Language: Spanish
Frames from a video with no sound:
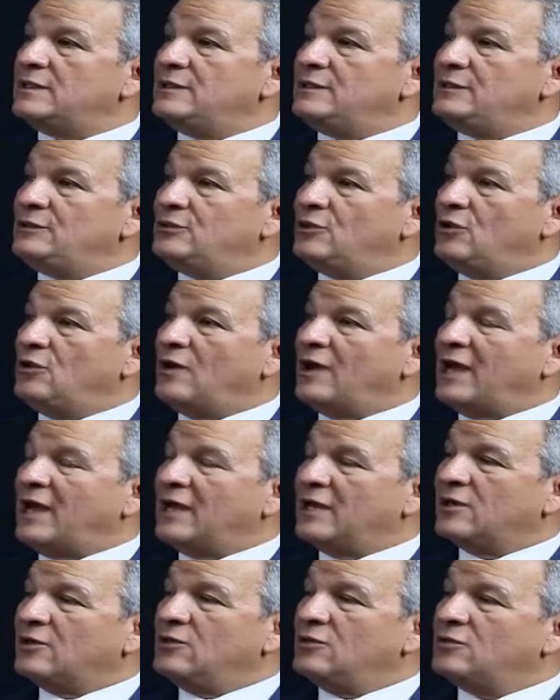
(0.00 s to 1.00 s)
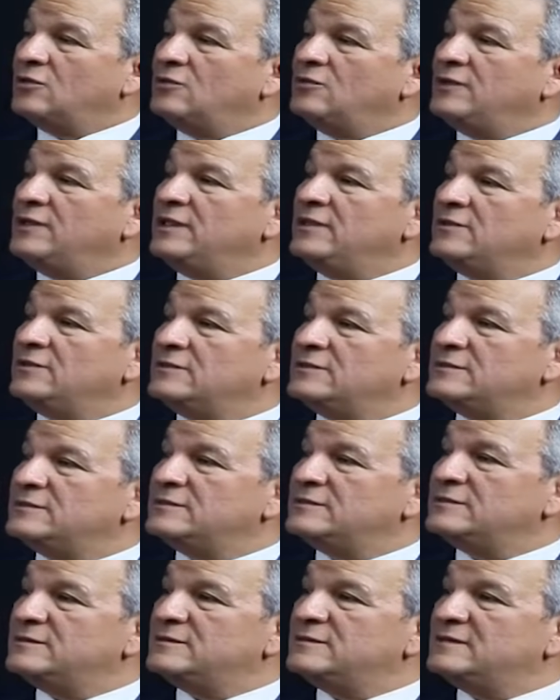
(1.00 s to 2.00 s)
No han concluido
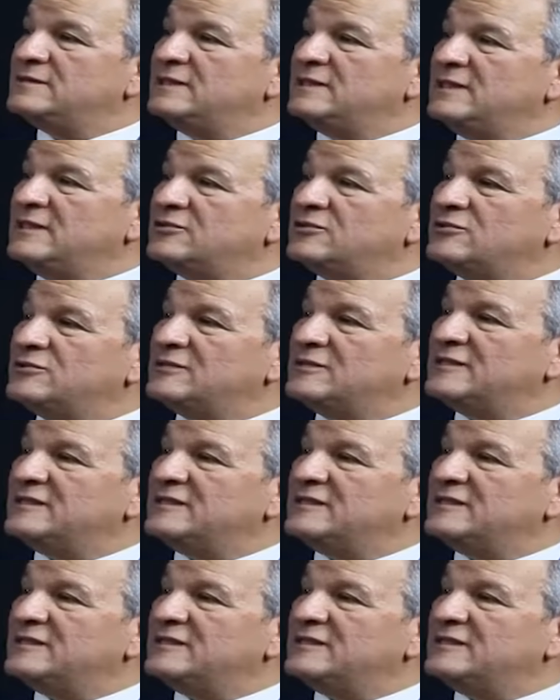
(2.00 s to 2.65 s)
eso,